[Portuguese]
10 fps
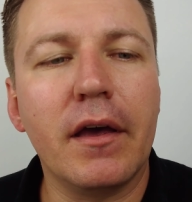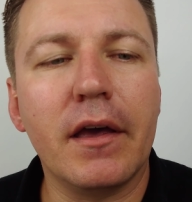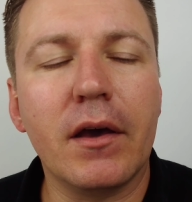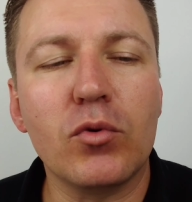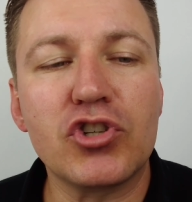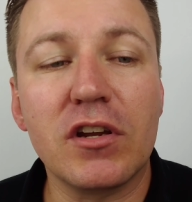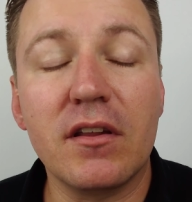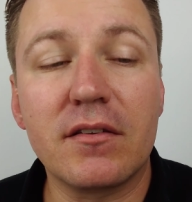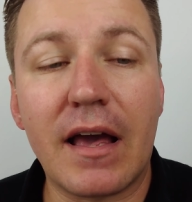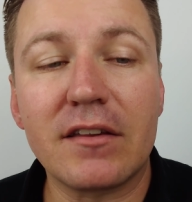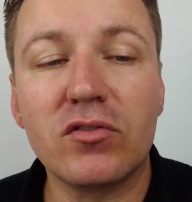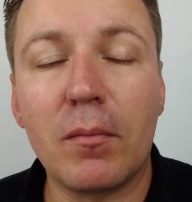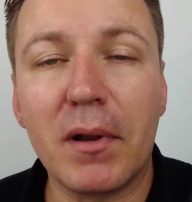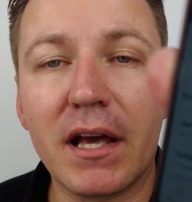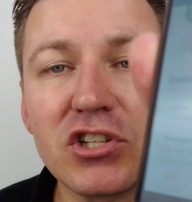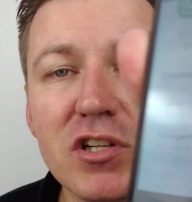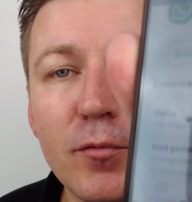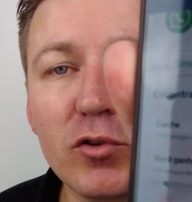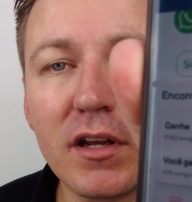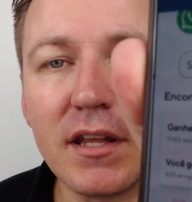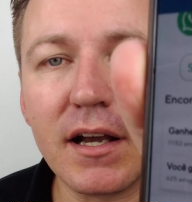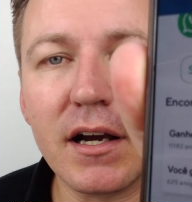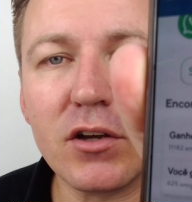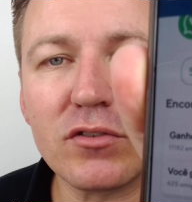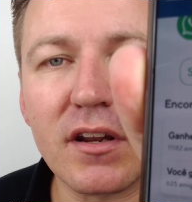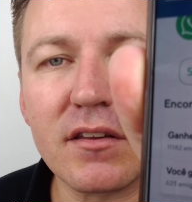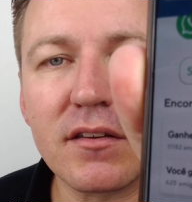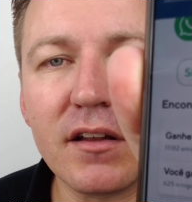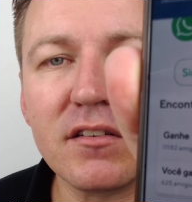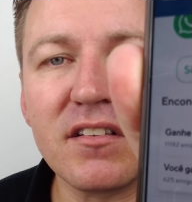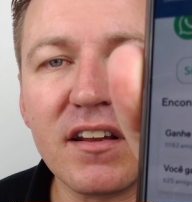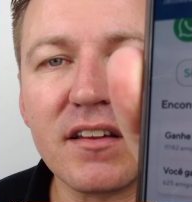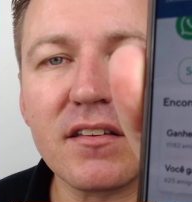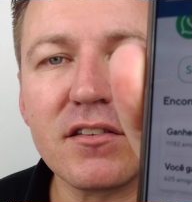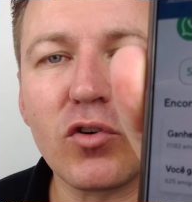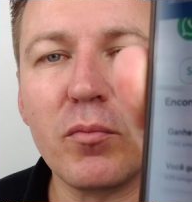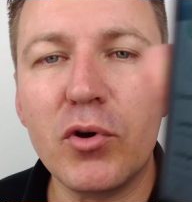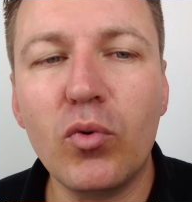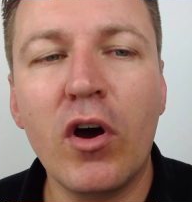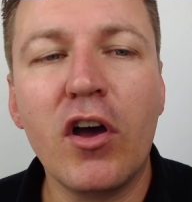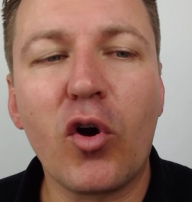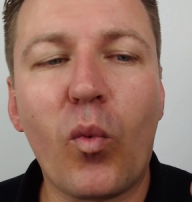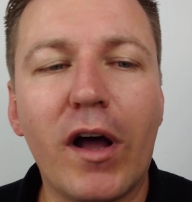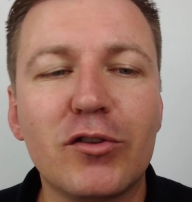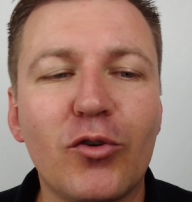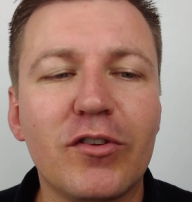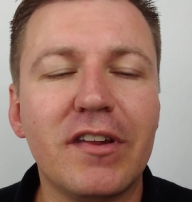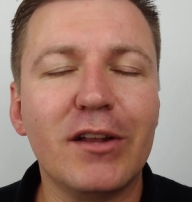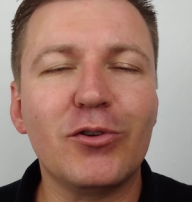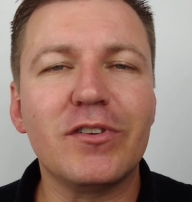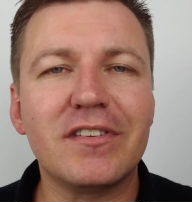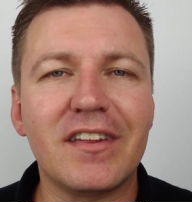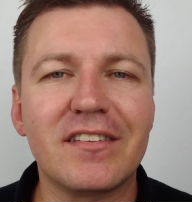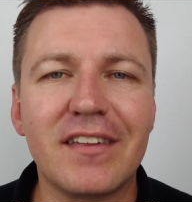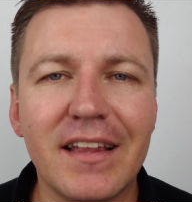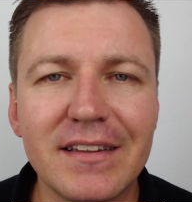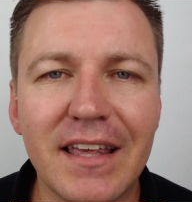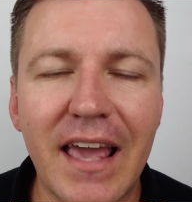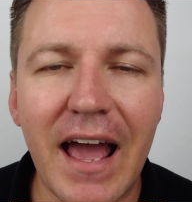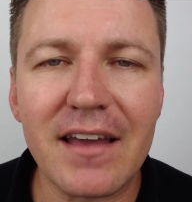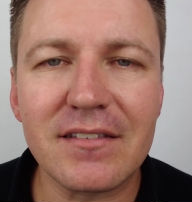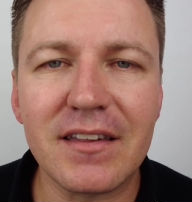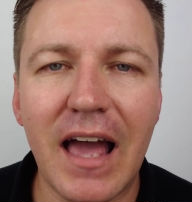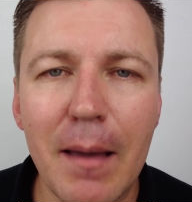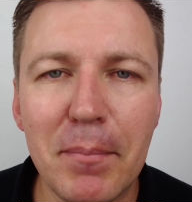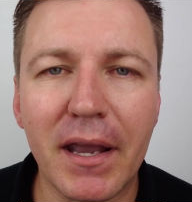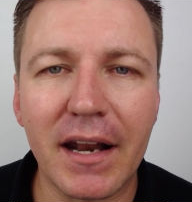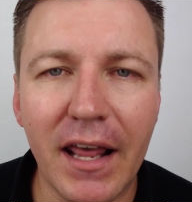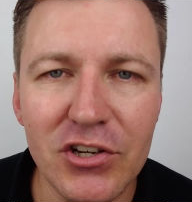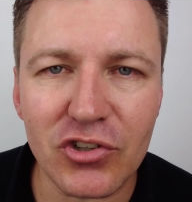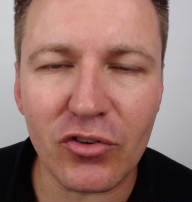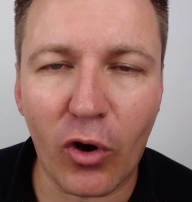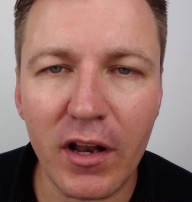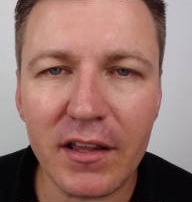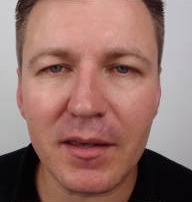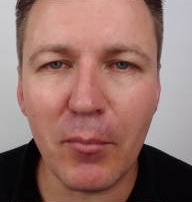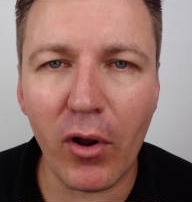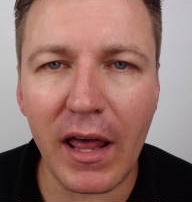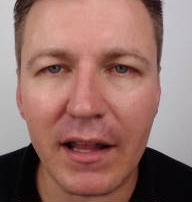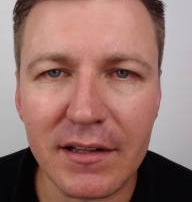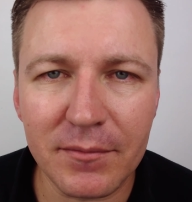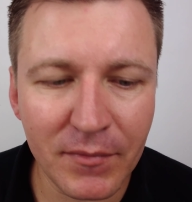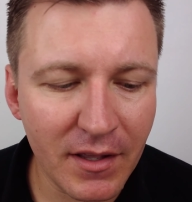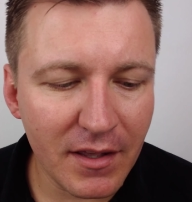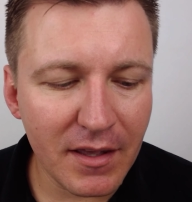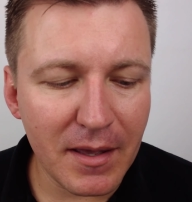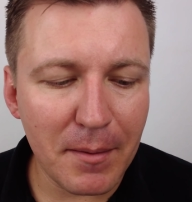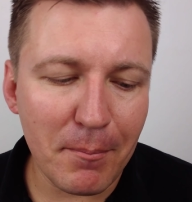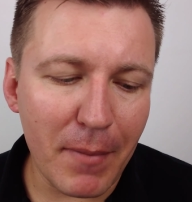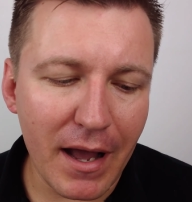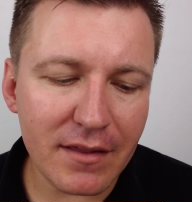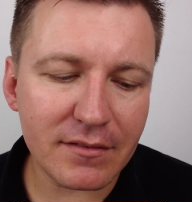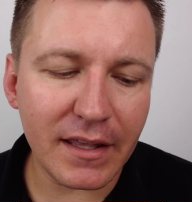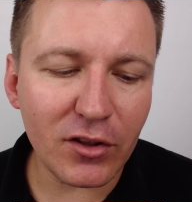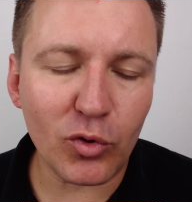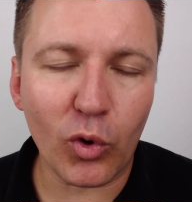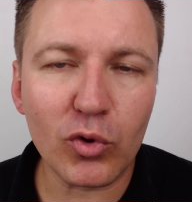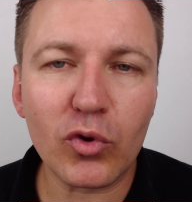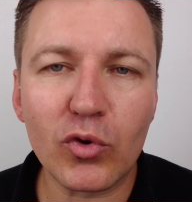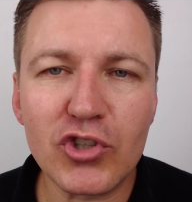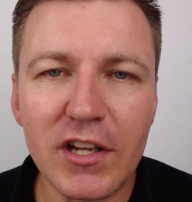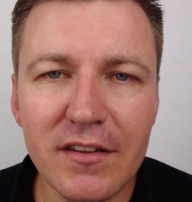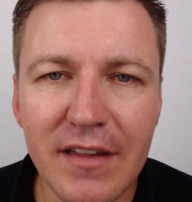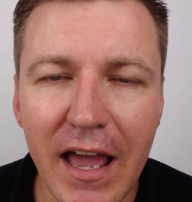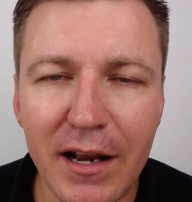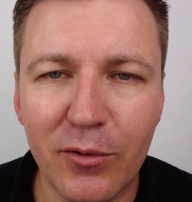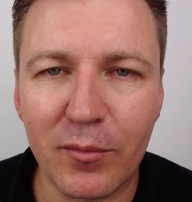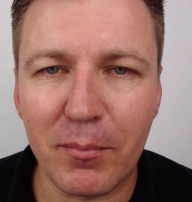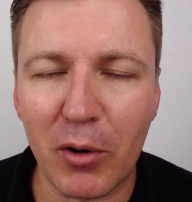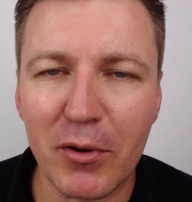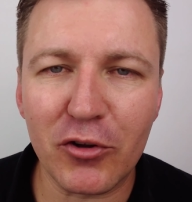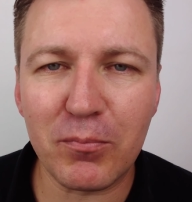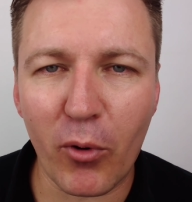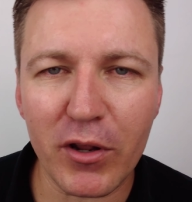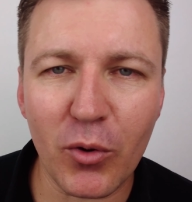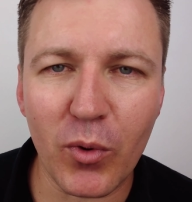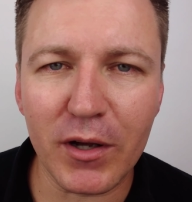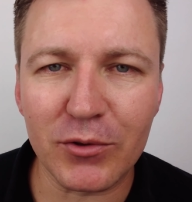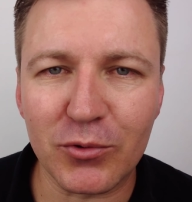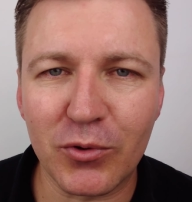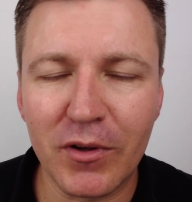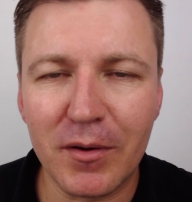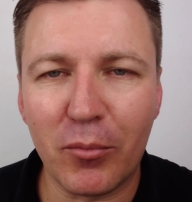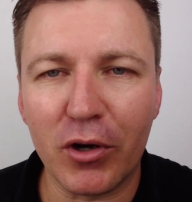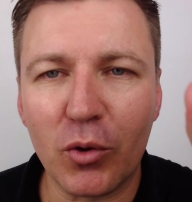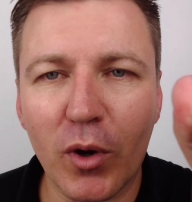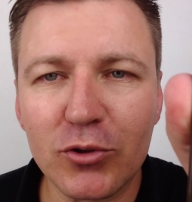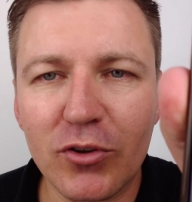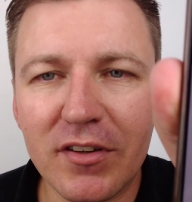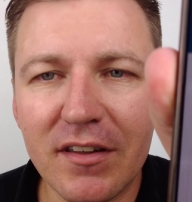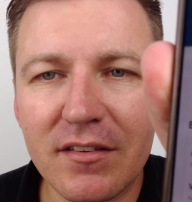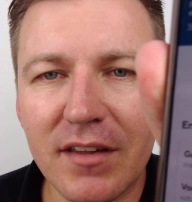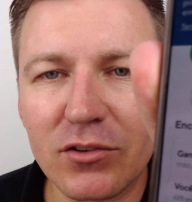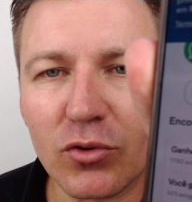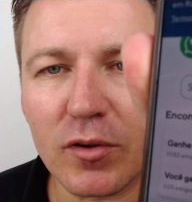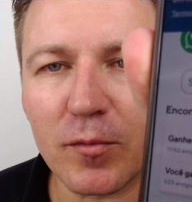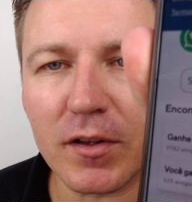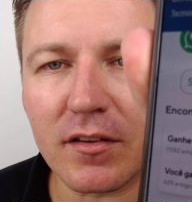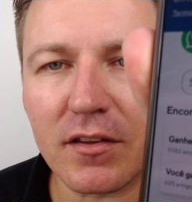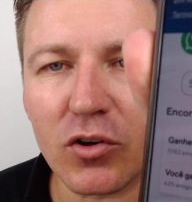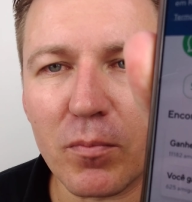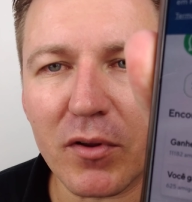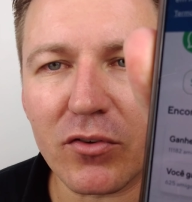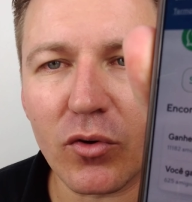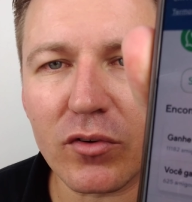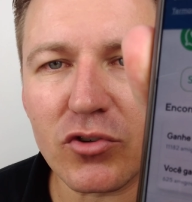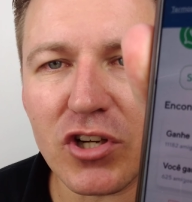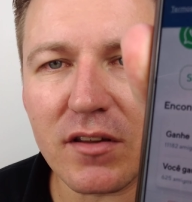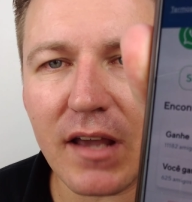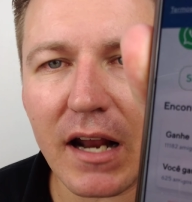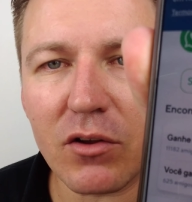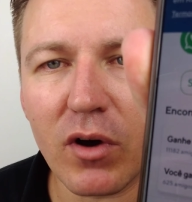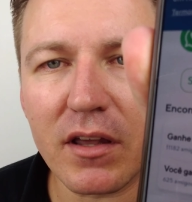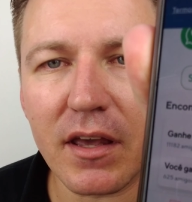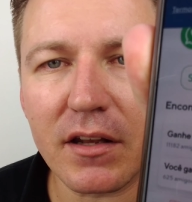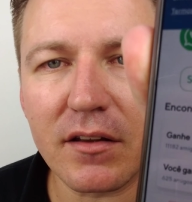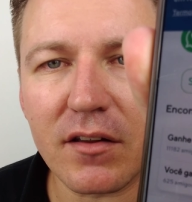é, utilizassem o aplicativo, eu teria ganho 335.460 reais em Rap Créditos. Olha que bolada! mas nem todos utilizaram, pelo menos por enquanto. Por enquanto, 625 pessoas utilizaram, eu ganhei